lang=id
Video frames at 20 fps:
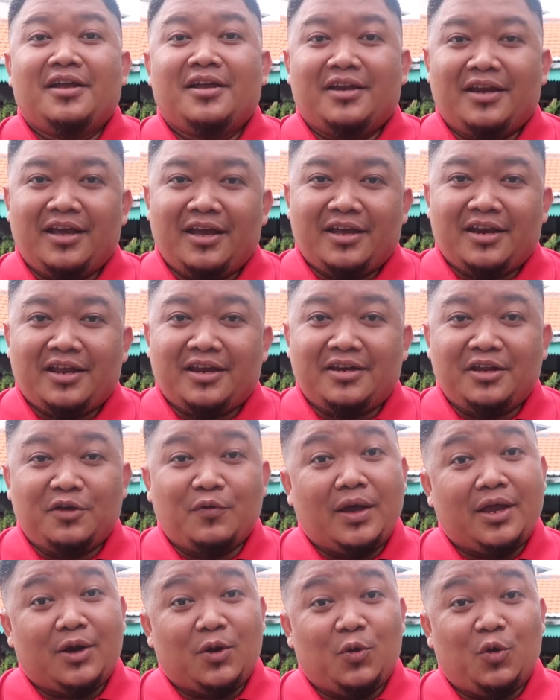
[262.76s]
Nah, rek di
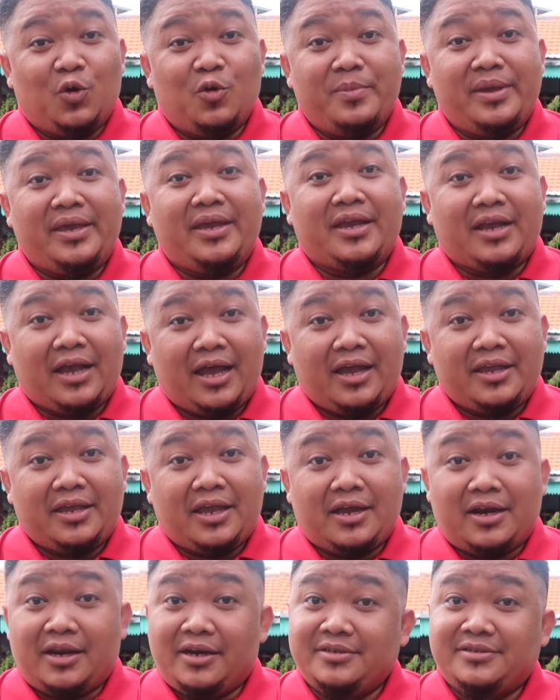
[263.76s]
warung Umi Ika
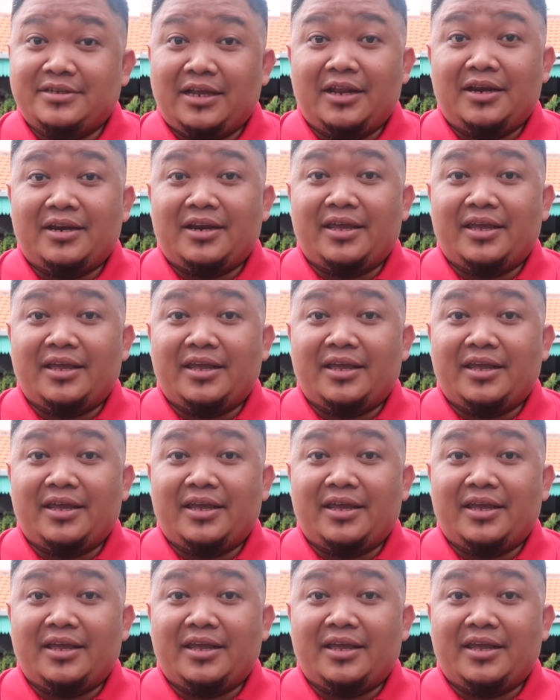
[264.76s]
yang ada di Jalan